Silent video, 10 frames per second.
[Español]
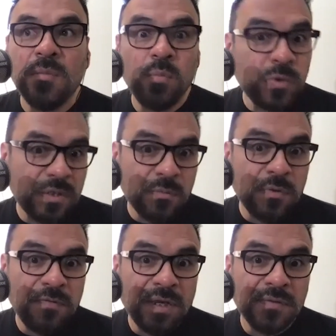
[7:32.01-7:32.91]
muchas
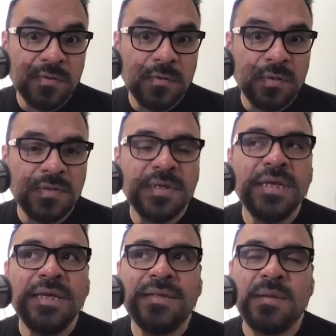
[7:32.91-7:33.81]
modificaciones,
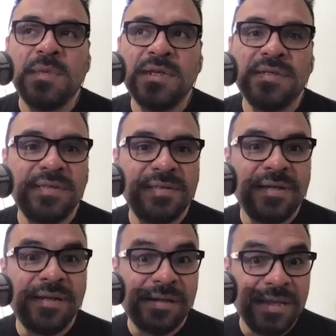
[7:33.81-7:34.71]
también existe
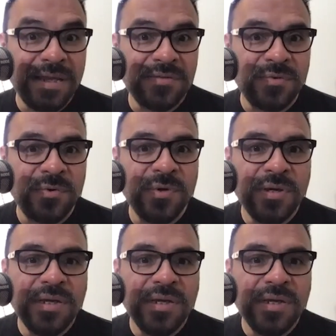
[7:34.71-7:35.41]
el riesgo